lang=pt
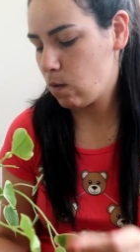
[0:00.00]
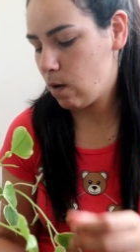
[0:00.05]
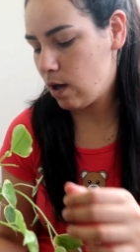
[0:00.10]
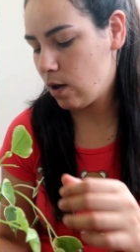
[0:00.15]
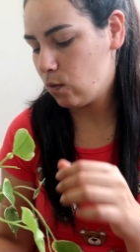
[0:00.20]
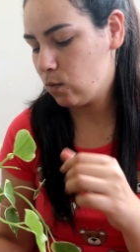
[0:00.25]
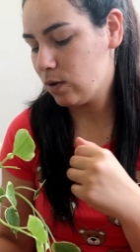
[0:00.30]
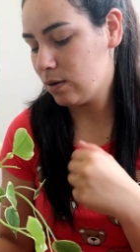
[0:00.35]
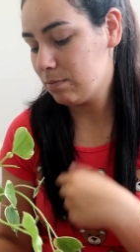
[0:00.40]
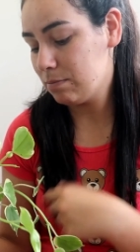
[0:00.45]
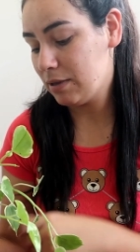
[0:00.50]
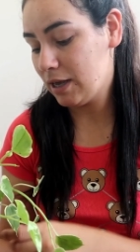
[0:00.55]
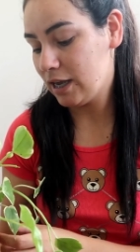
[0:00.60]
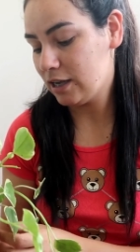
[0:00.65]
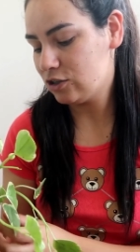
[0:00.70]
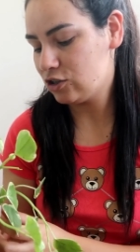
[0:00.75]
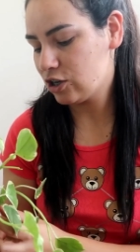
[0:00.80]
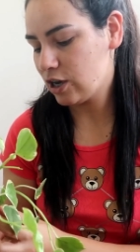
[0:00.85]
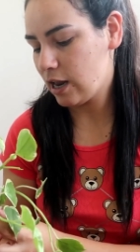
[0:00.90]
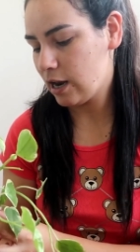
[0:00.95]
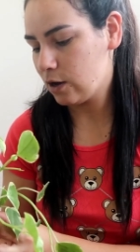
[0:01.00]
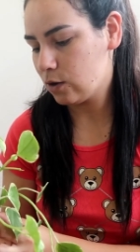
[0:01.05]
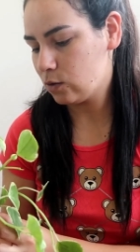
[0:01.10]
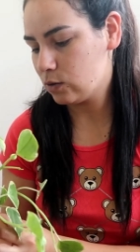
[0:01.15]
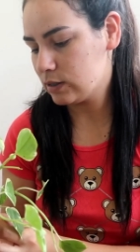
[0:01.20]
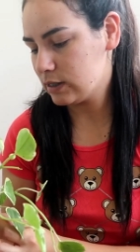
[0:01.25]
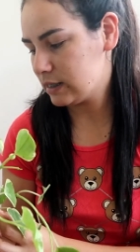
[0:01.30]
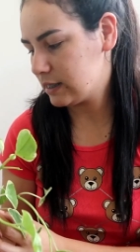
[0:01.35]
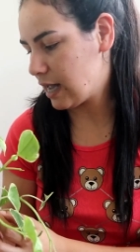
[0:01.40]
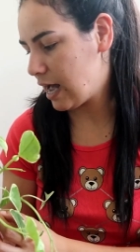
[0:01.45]
qual é o ambiente que ela
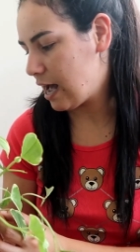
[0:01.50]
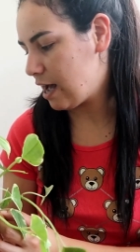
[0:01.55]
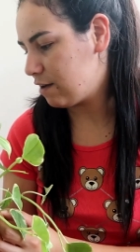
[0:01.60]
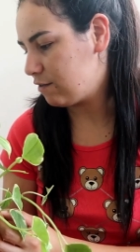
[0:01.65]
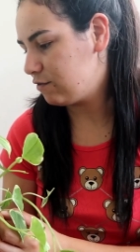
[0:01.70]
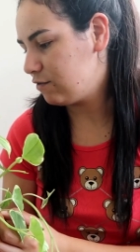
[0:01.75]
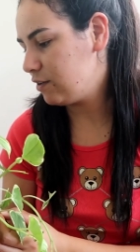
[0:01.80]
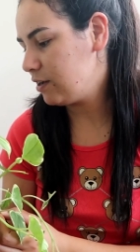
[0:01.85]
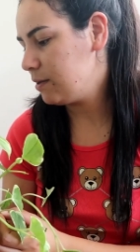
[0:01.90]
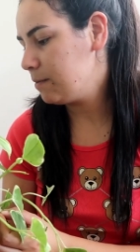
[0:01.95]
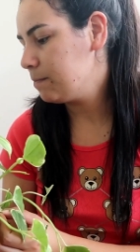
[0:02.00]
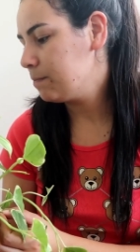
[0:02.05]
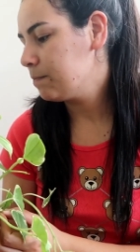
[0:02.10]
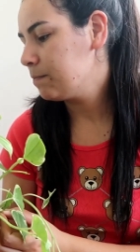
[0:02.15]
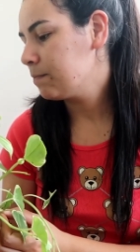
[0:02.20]
gostava